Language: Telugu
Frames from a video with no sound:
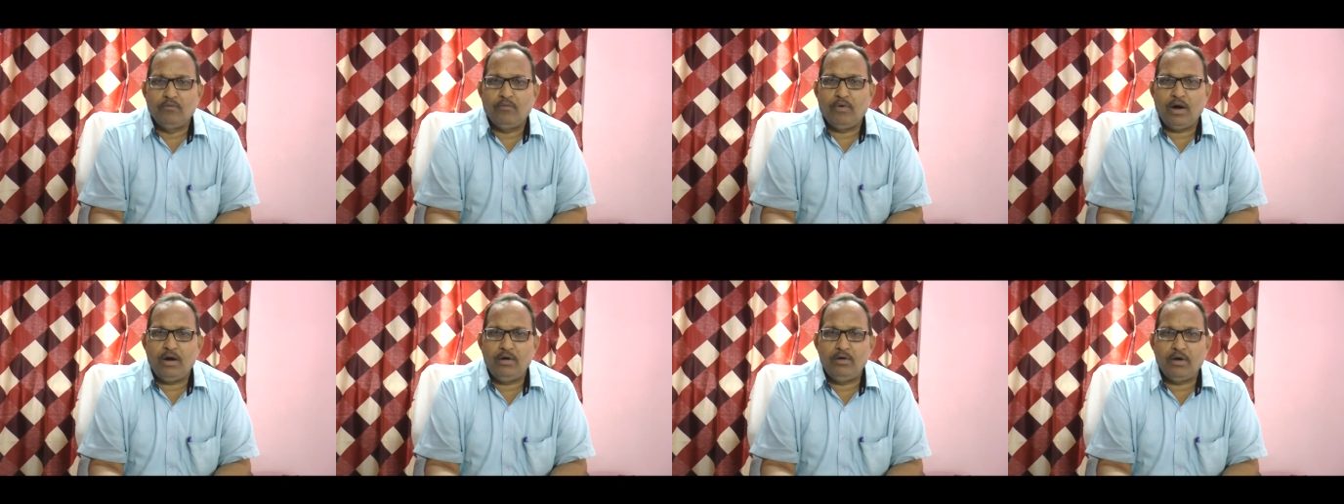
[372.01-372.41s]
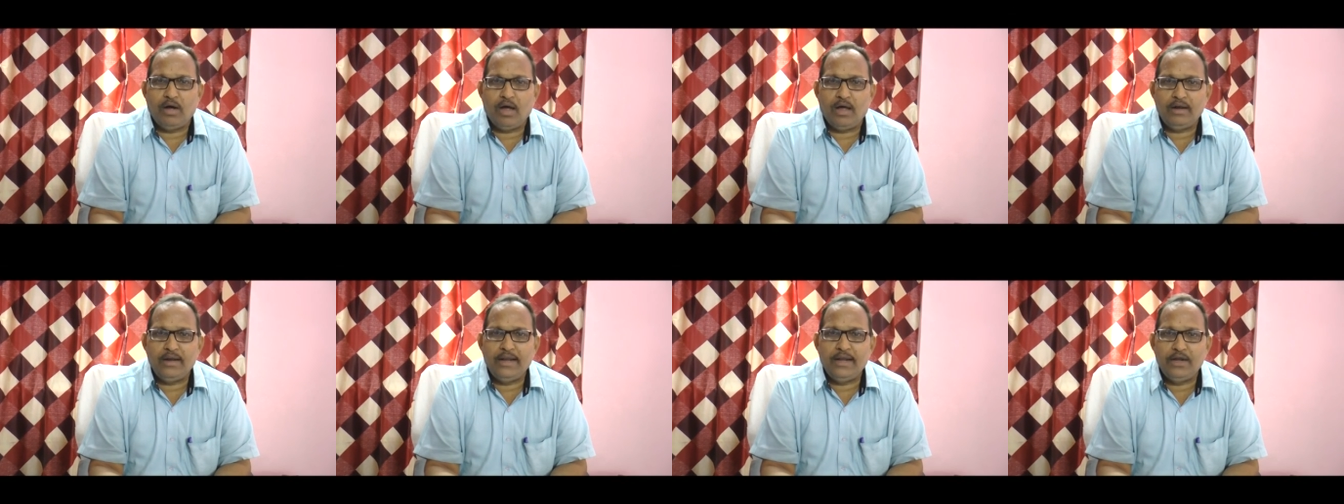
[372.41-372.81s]
వాళ్ళు
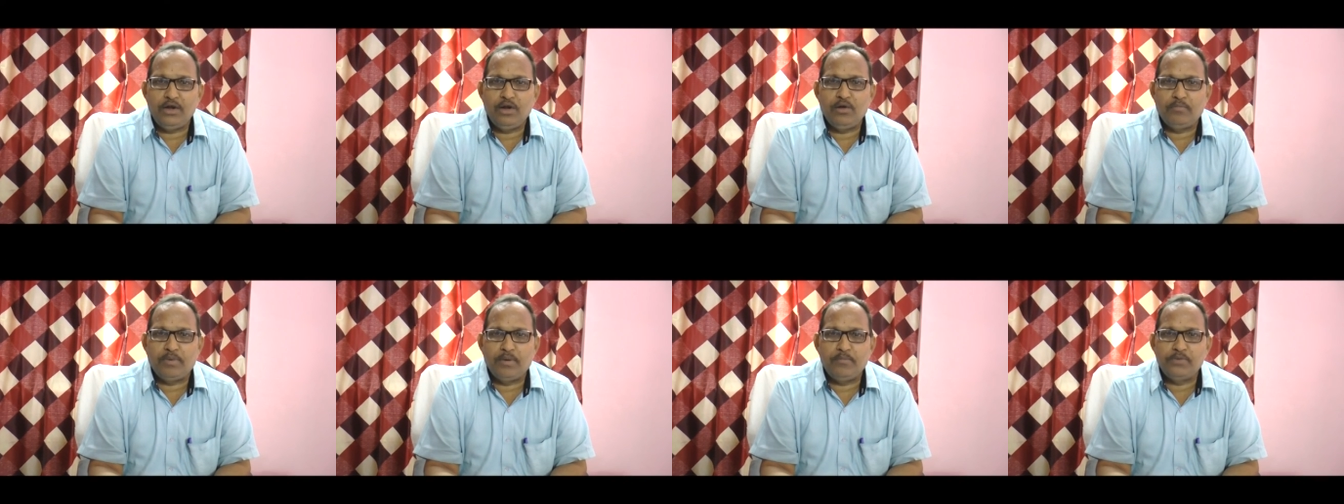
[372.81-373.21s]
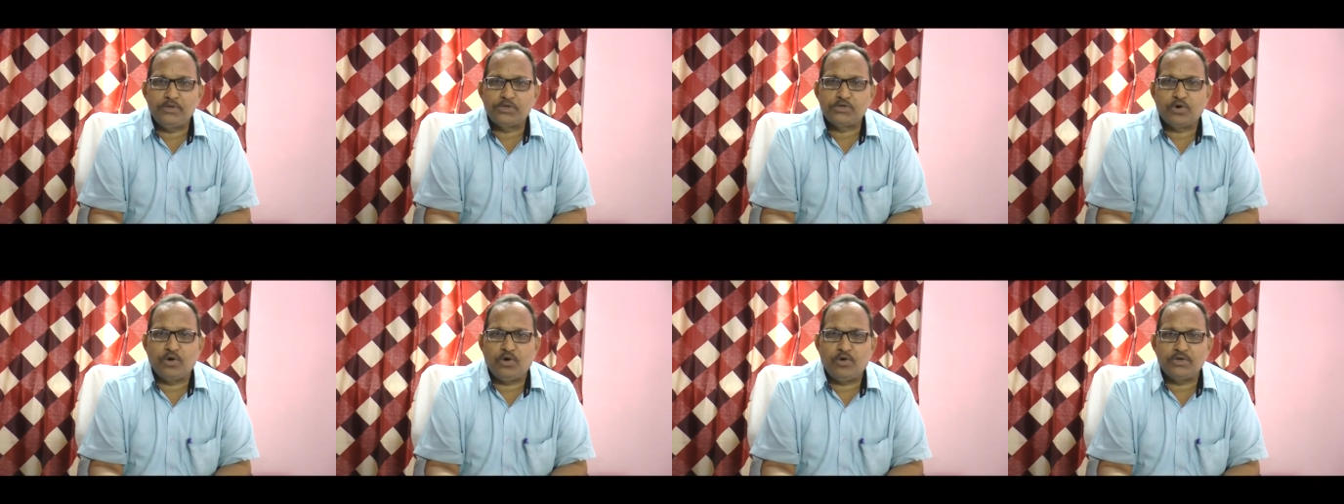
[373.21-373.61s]
ఆన్లైన్లో
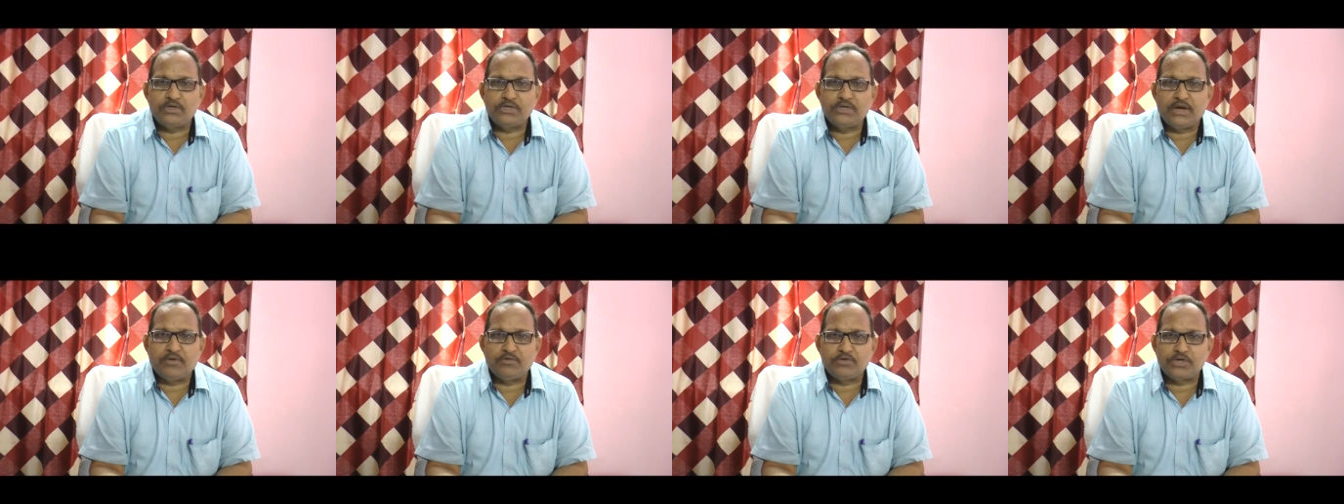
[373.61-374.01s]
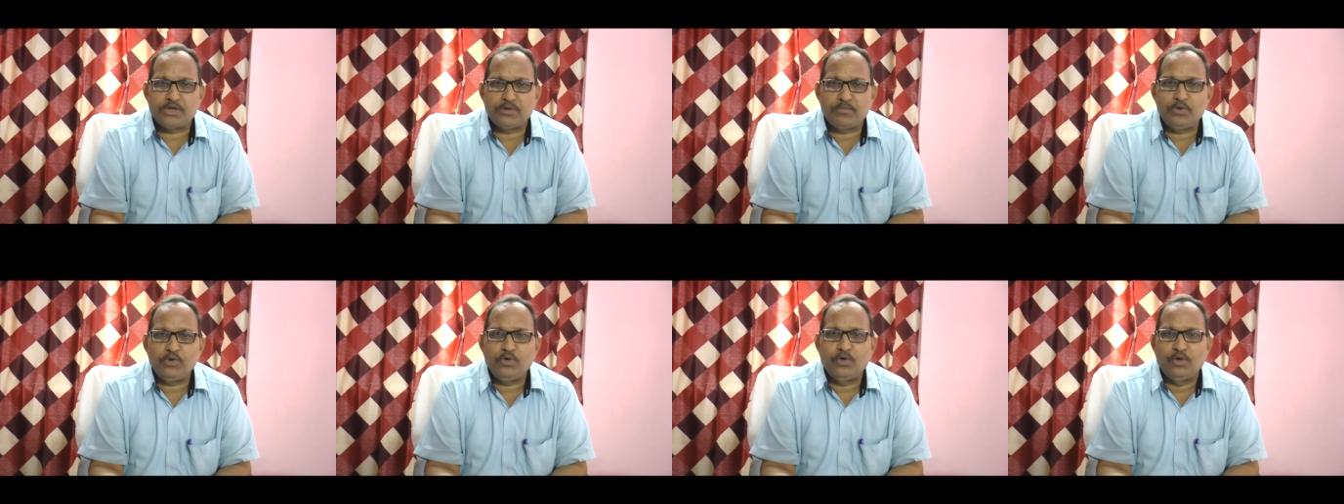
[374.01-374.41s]
పంపించుకోవాల్సిన
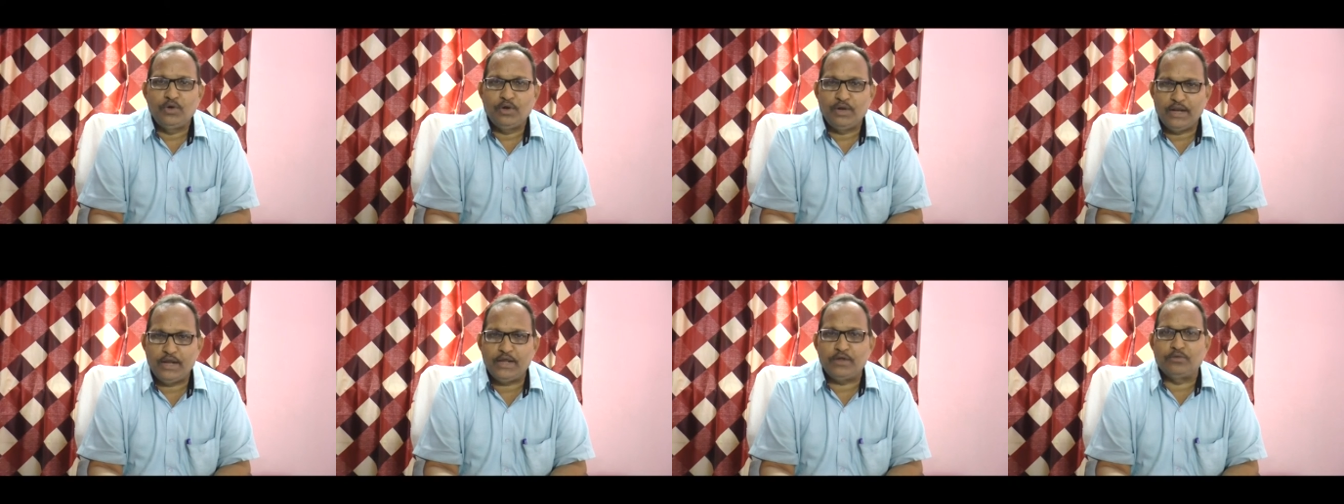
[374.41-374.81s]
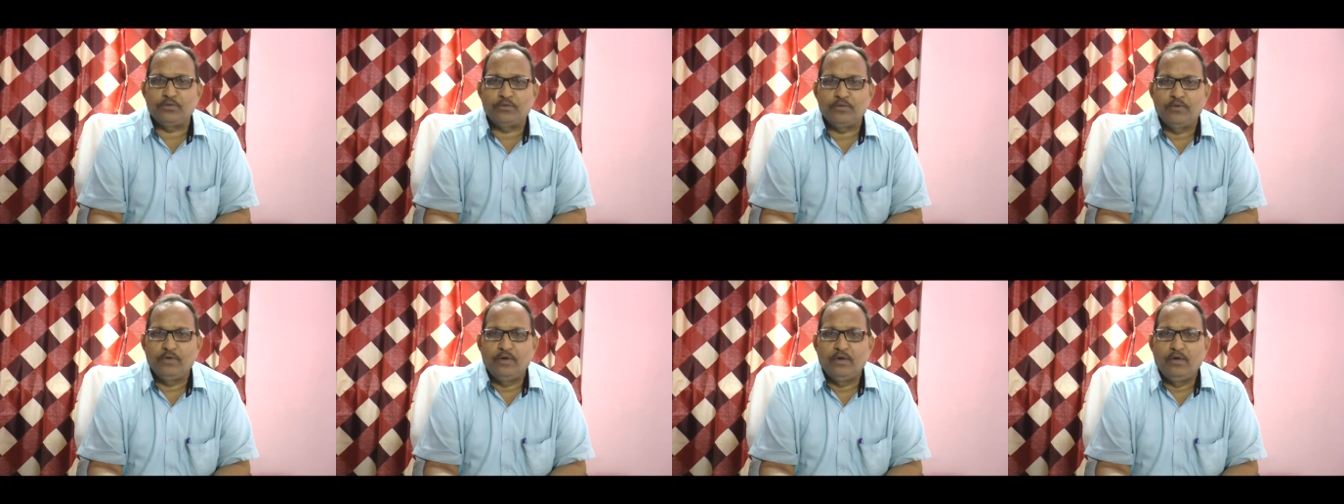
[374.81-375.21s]
అవసరము లేదు
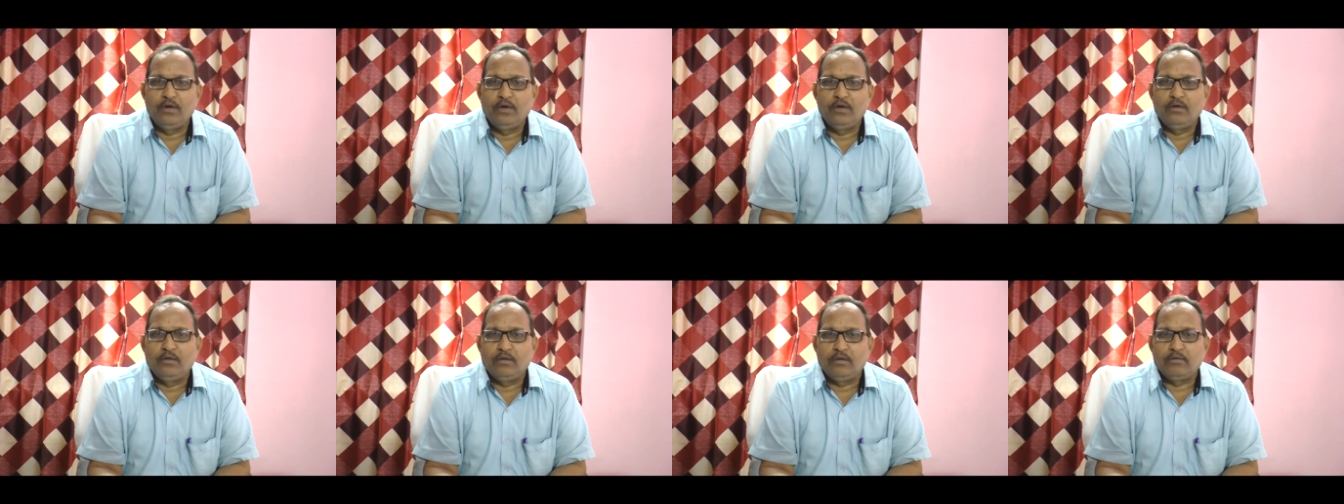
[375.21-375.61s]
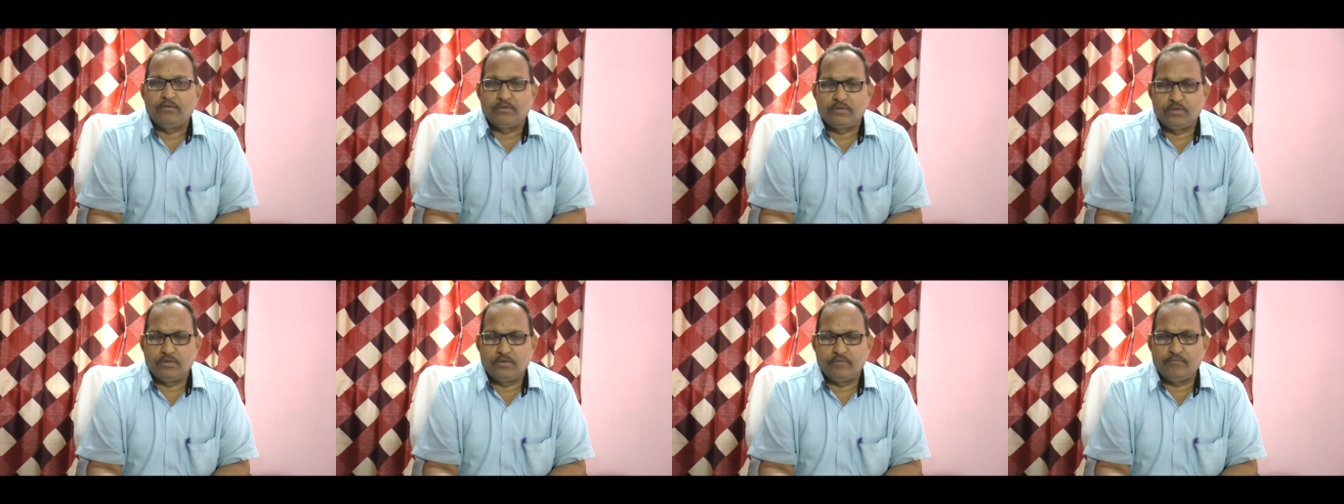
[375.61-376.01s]

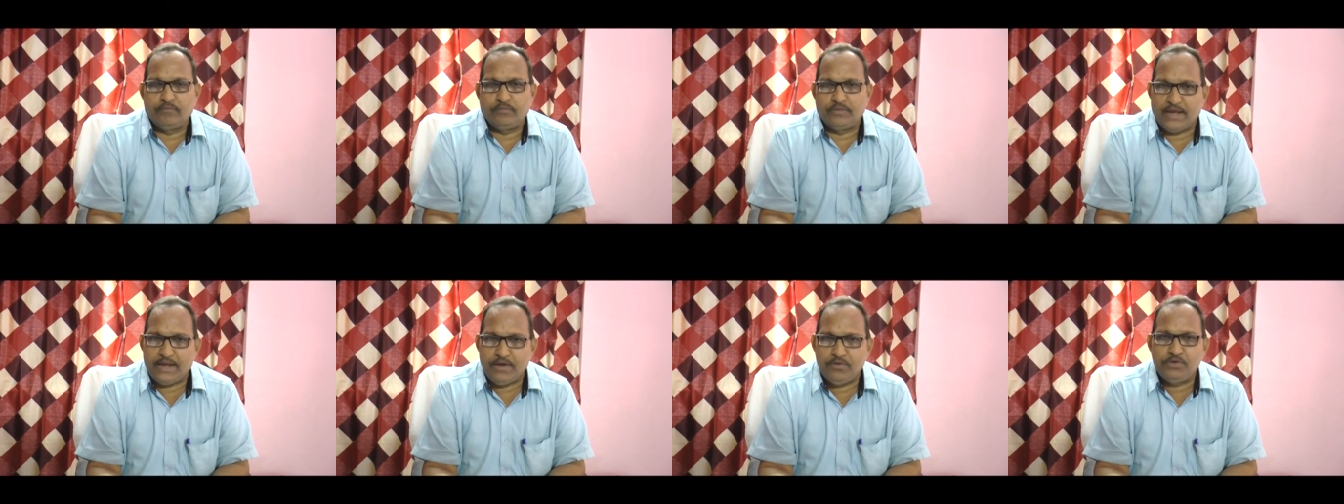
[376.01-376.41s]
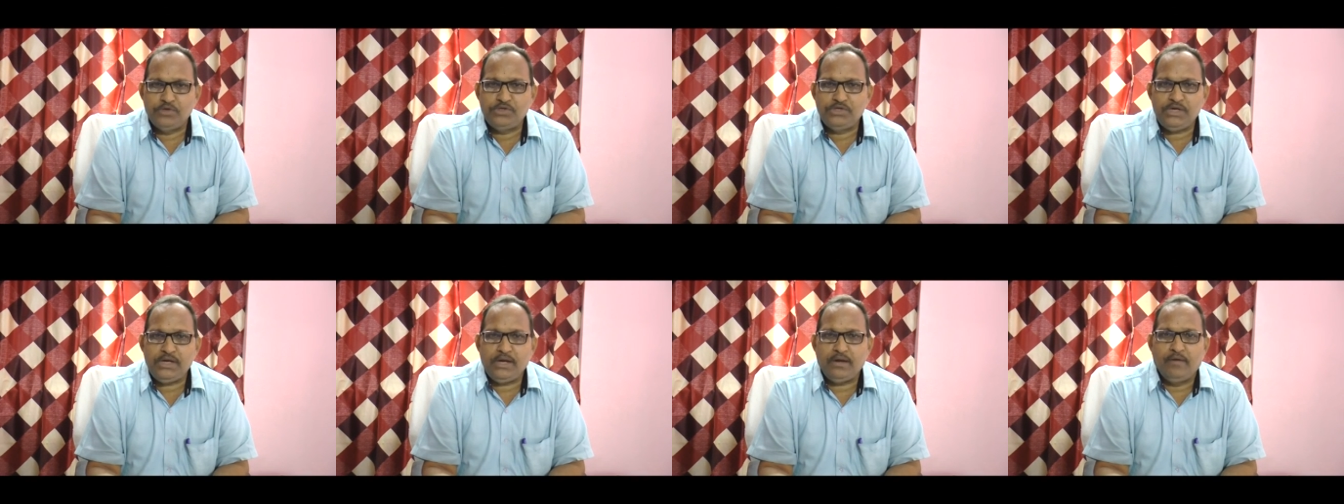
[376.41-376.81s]
దయ
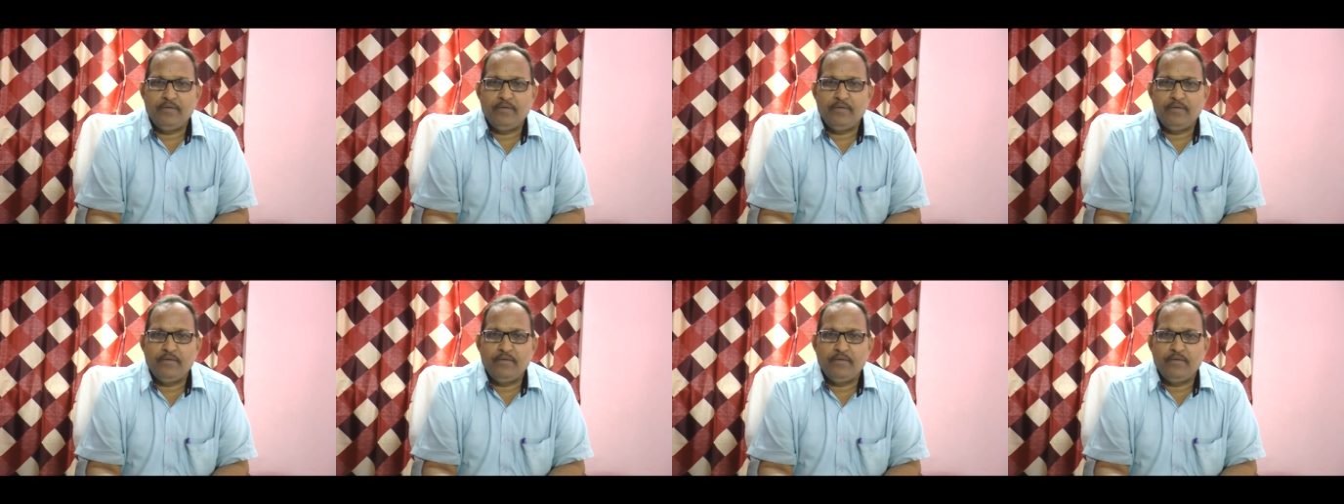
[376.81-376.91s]
ఉంచి